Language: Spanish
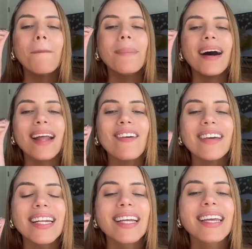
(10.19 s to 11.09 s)
para
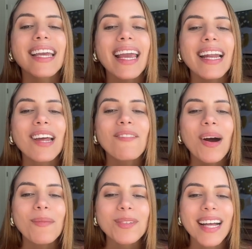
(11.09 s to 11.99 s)
ver qué les
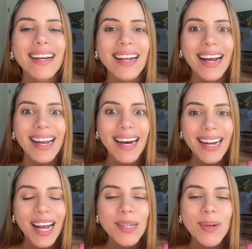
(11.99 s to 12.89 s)
vamos a regalar
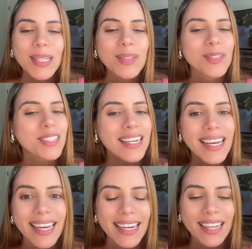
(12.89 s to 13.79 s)
a nuestros seres
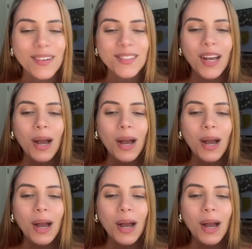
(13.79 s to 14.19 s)
queridos.